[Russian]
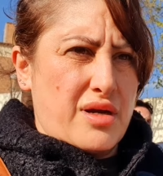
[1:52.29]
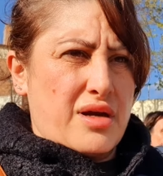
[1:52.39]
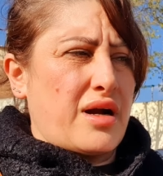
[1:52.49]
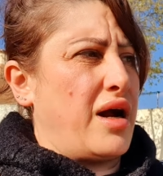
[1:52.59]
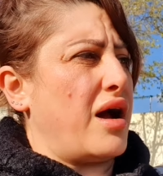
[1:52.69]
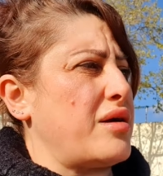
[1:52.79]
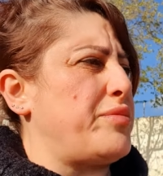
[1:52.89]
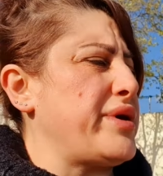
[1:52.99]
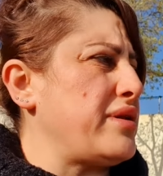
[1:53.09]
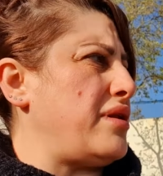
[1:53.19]
как
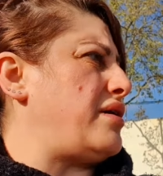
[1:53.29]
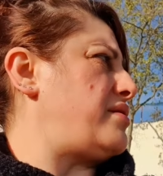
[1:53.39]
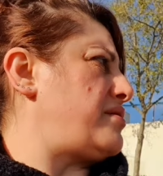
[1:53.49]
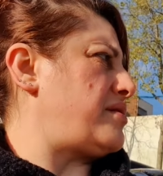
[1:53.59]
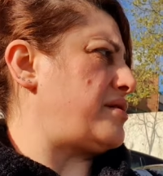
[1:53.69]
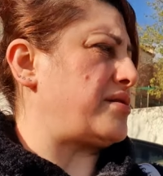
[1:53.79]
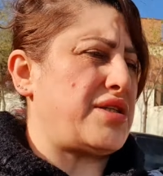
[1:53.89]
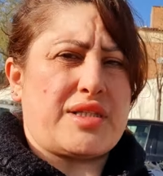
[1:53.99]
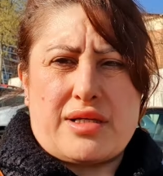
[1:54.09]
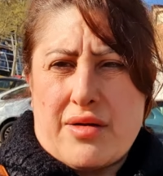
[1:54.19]
было,
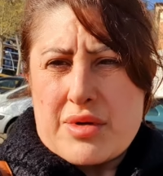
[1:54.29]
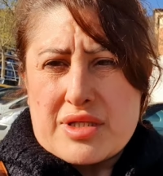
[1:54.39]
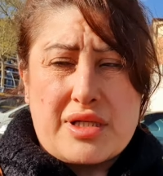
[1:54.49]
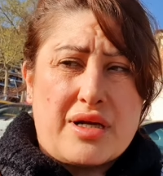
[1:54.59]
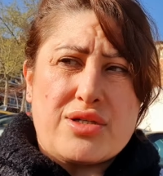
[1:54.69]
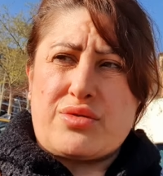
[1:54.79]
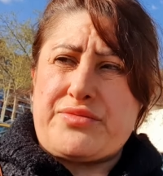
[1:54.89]
сейчас я вам расскажу.